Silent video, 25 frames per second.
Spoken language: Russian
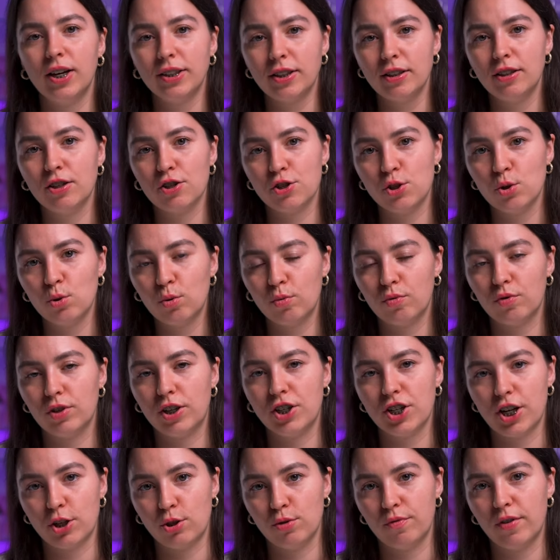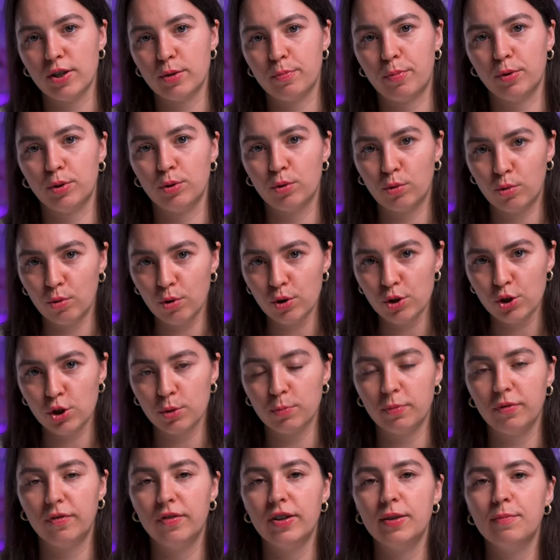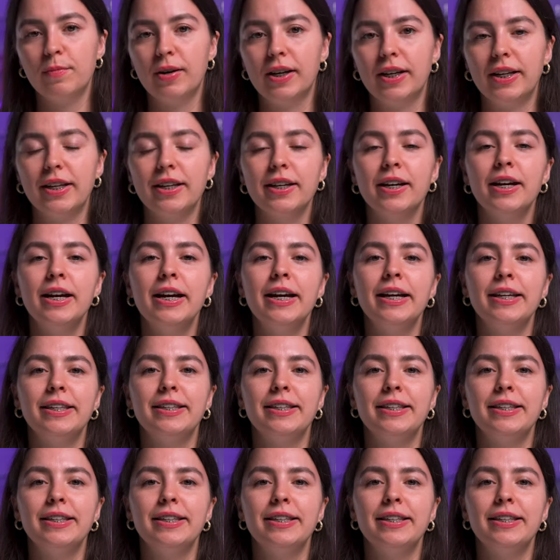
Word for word: это должно лежать у вас под рукой, чтобы вы могли,